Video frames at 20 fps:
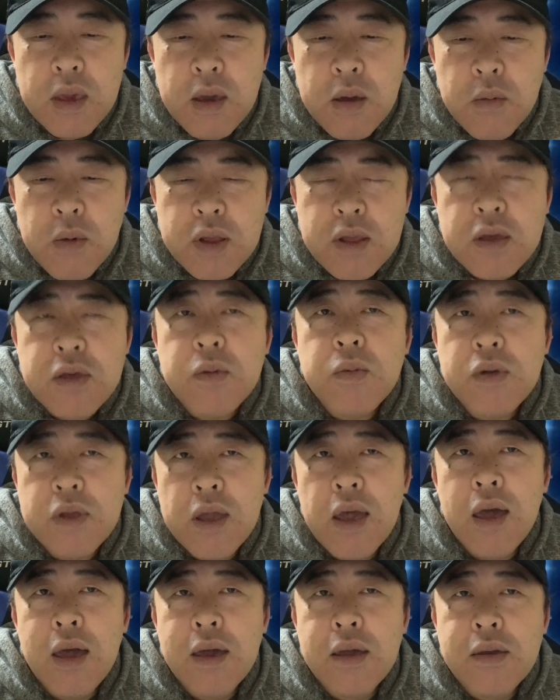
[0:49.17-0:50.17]
私も
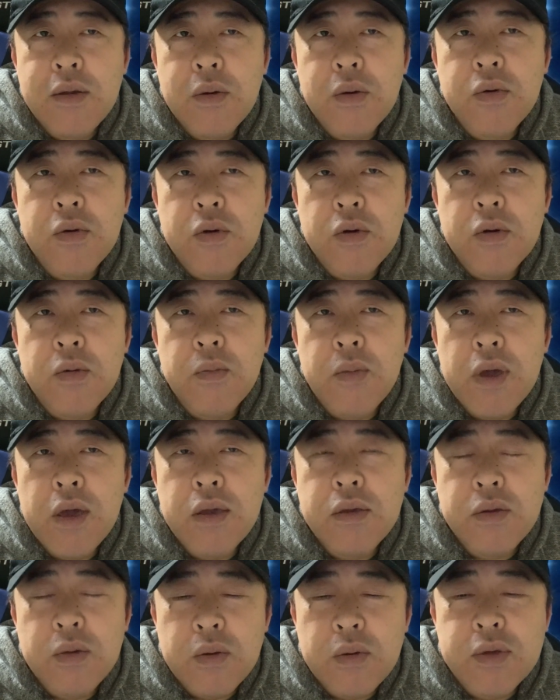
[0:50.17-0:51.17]
ねよく
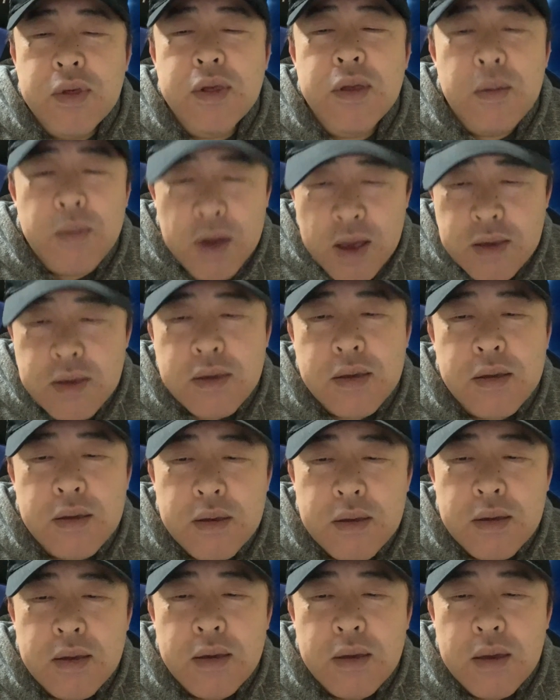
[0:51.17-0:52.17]
瞑想してます
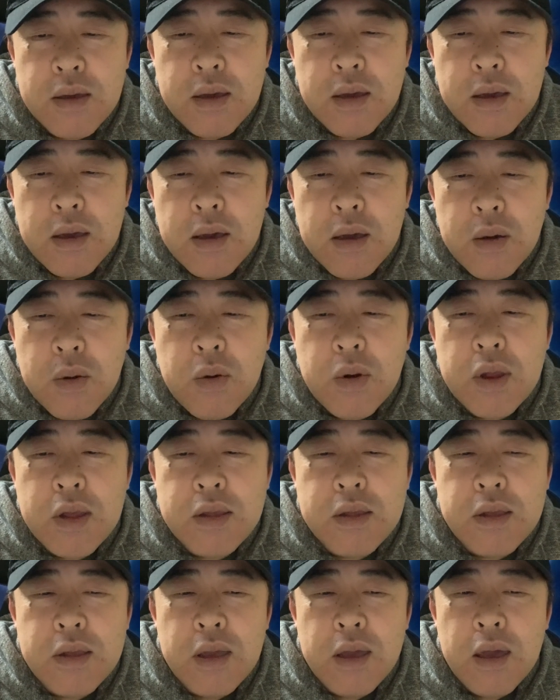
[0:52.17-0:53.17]
こ
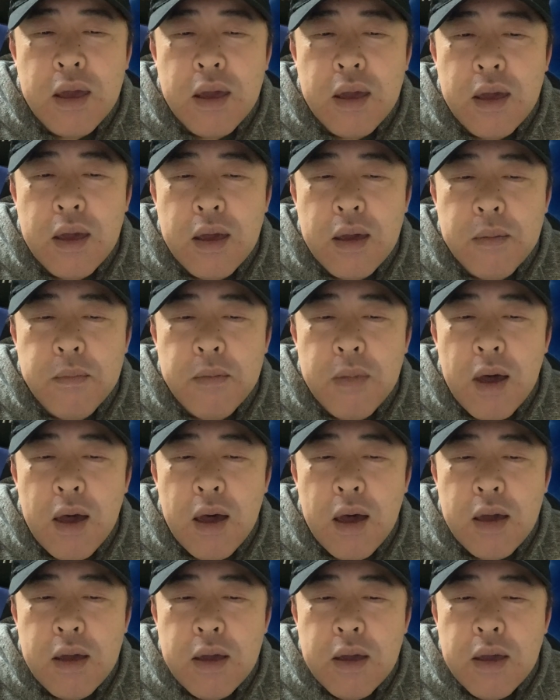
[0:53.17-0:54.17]
れって
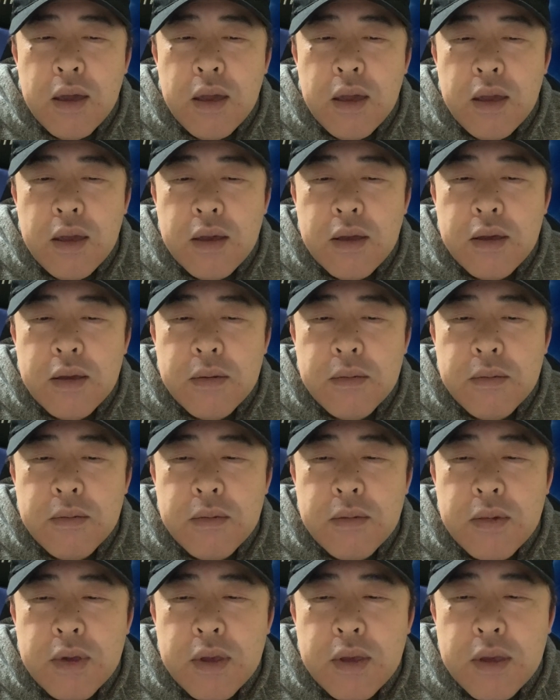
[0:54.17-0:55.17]
まあ
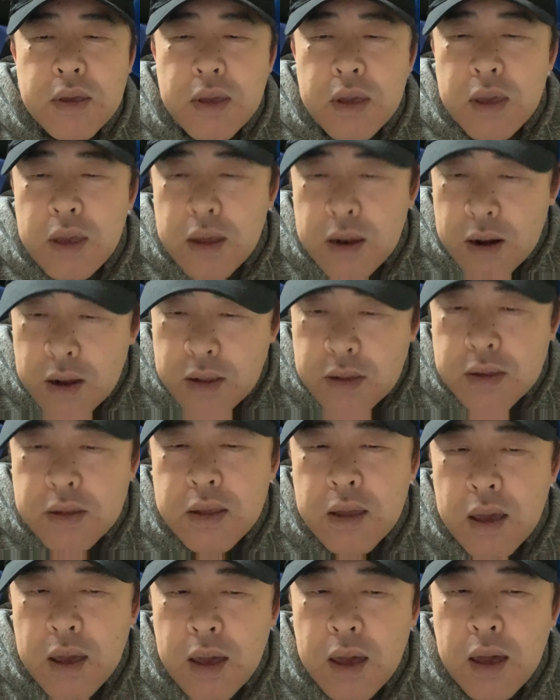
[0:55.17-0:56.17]
選ん
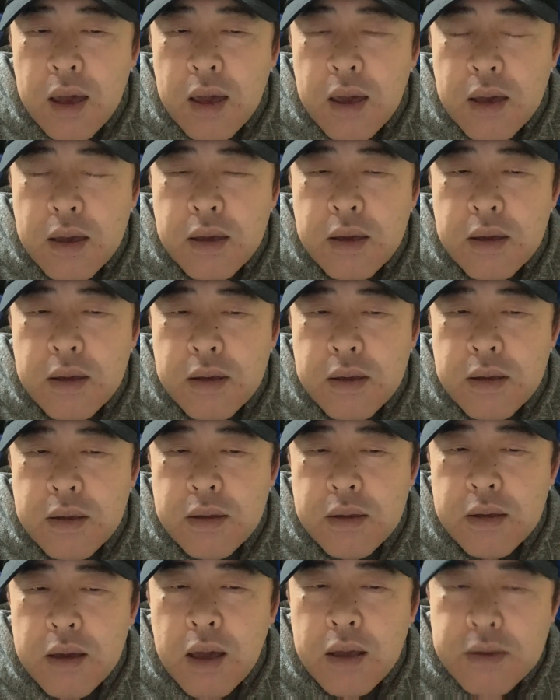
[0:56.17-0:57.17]
だ
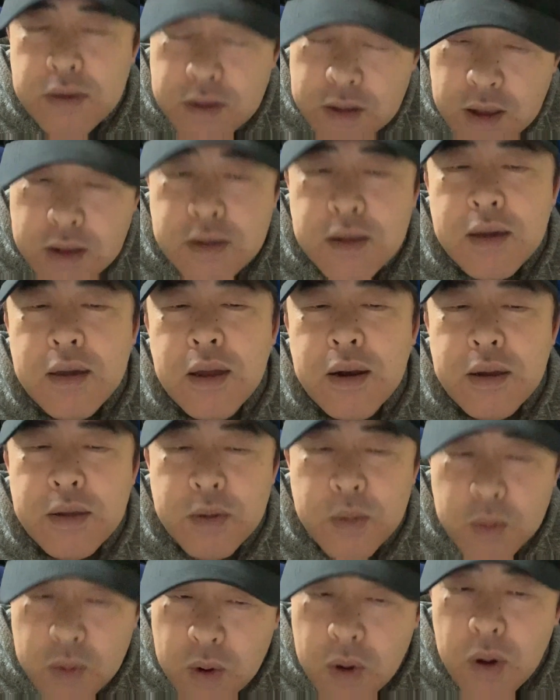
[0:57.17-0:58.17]
はずなんだけれ
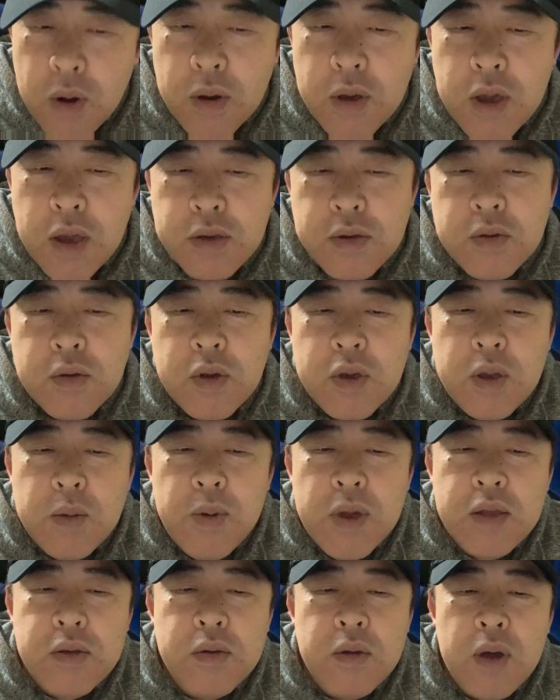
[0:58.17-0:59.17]
どもその
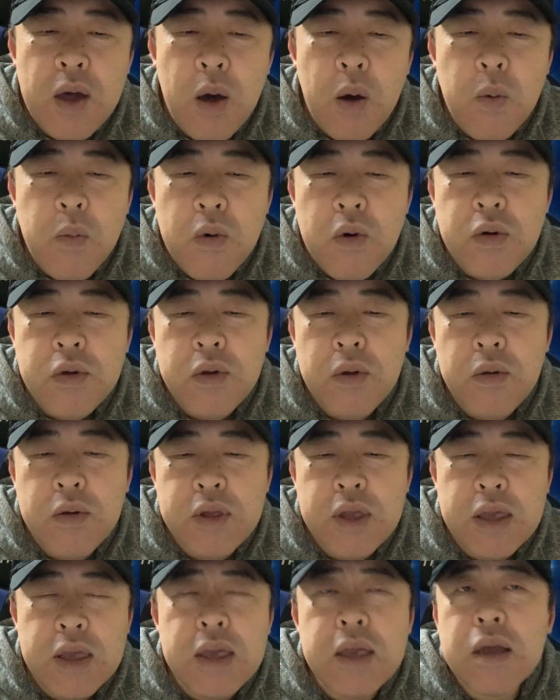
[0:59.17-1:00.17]
イベントが思うよう
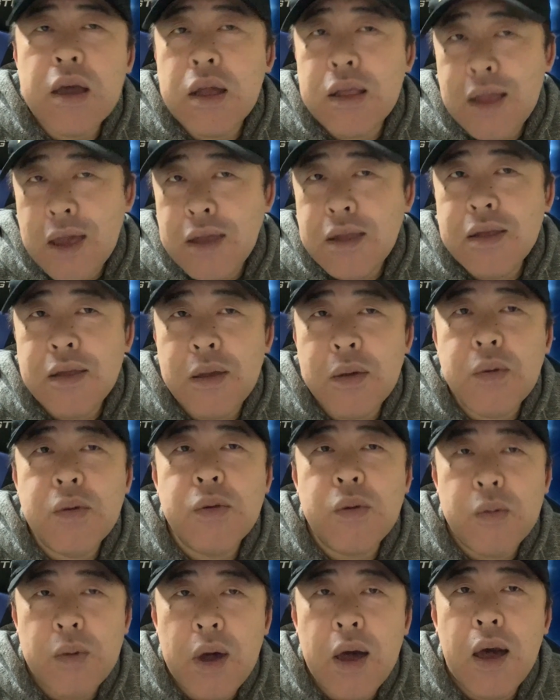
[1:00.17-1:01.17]
にいかないっていうこ
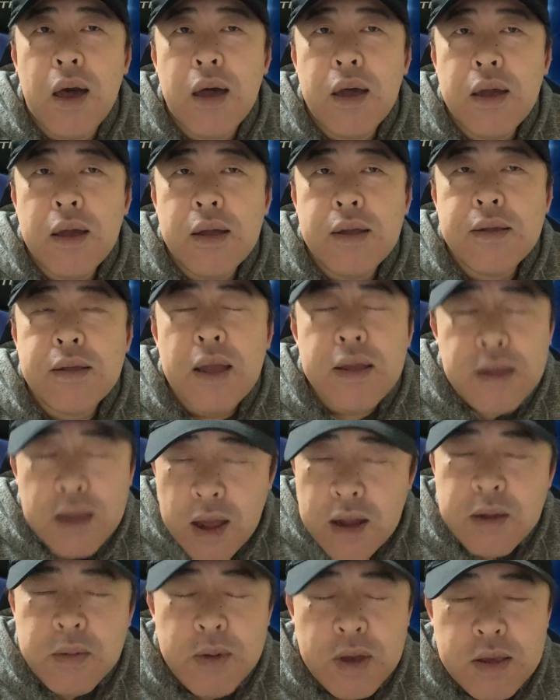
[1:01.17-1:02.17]
とは多々
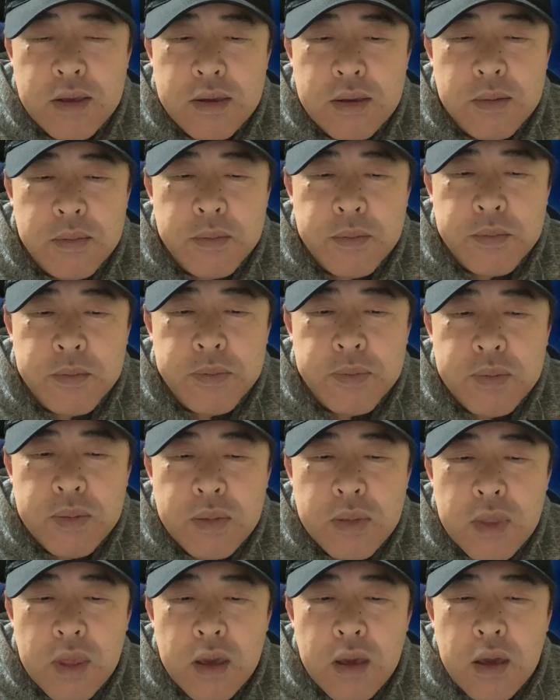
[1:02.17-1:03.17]
あります
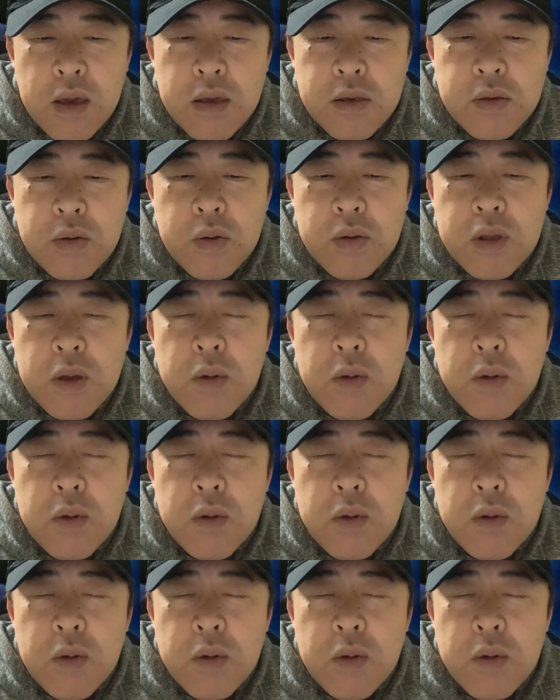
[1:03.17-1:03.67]
そんな